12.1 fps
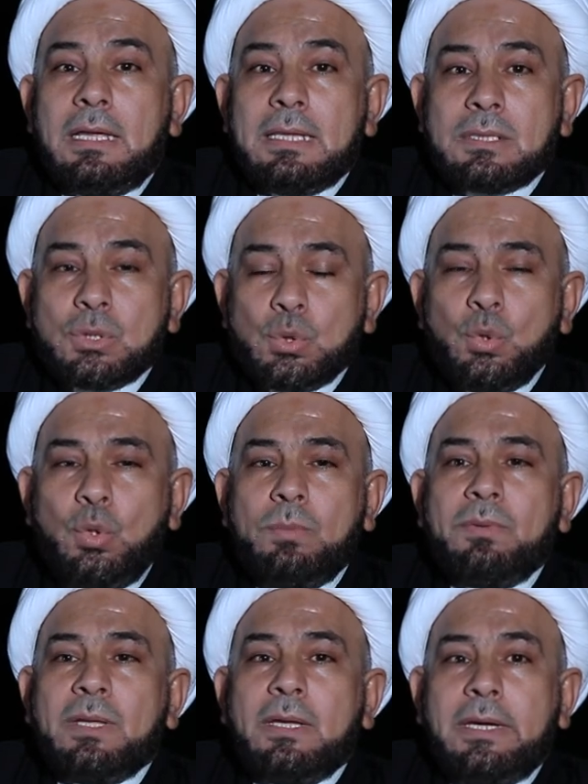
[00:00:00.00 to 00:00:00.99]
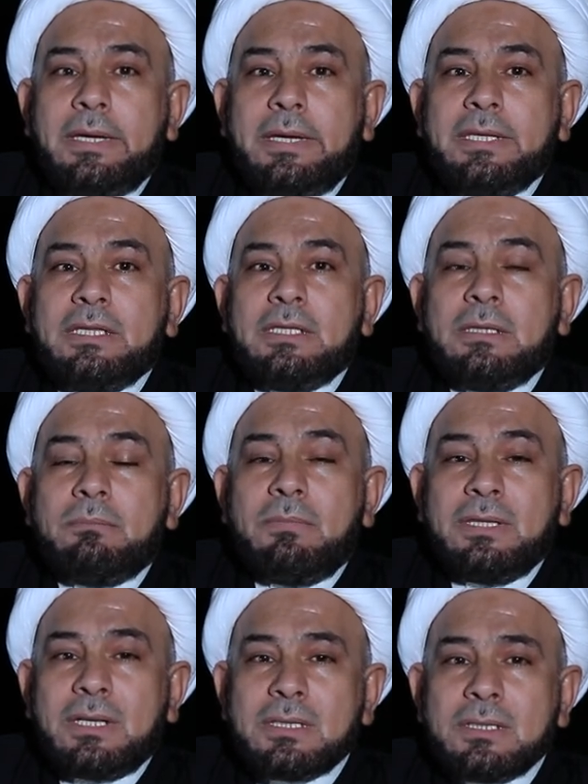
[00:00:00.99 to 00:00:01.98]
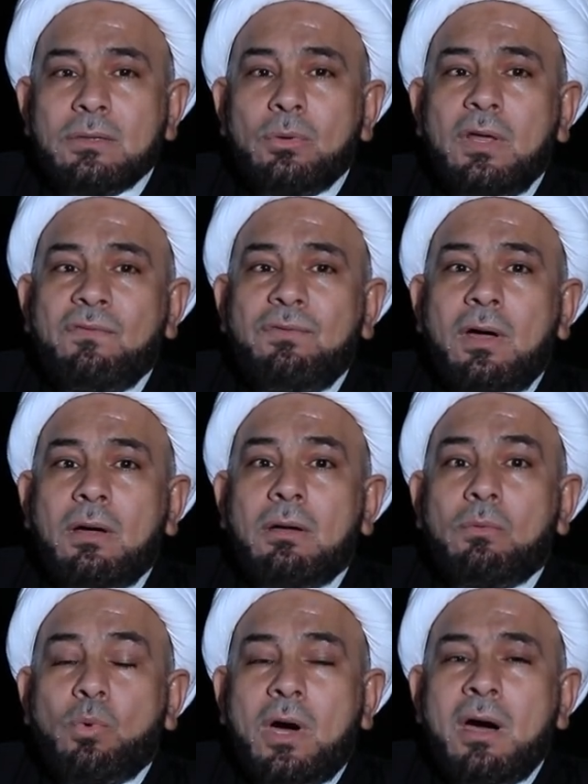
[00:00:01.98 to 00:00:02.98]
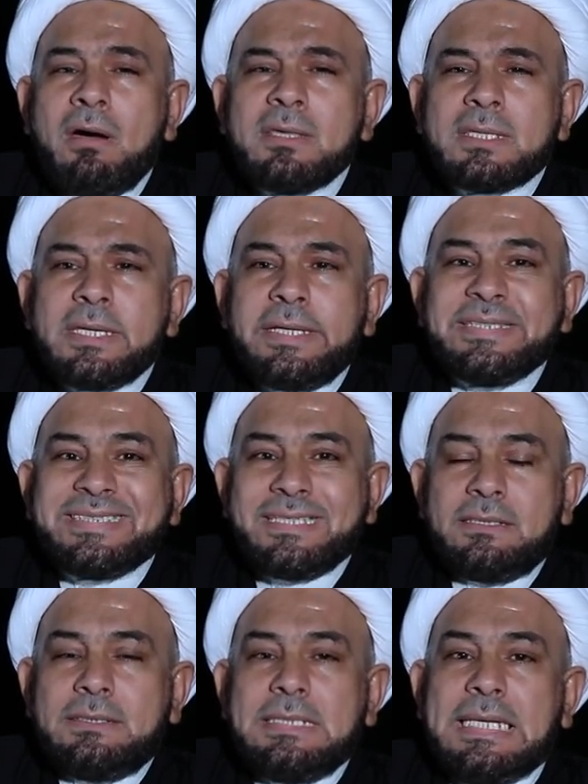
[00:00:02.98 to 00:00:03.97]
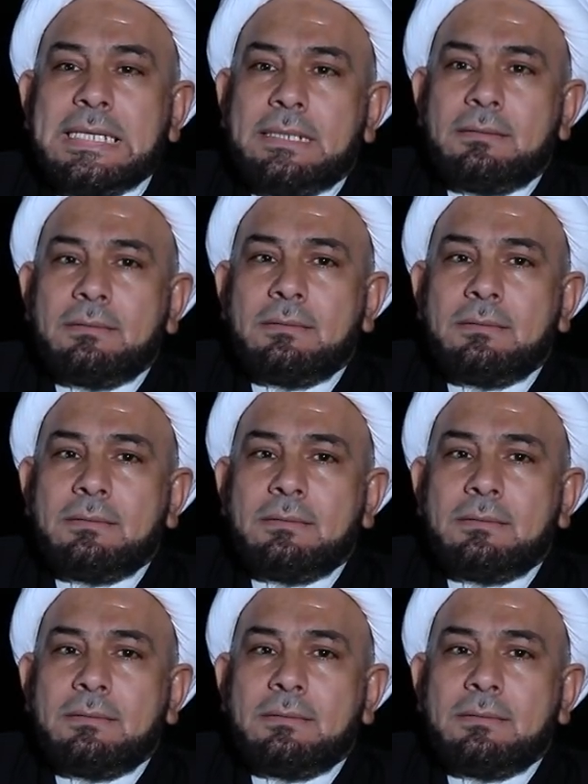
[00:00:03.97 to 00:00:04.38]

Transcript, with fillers: الصحبة عند مدرسة الخلفاء واسع جدا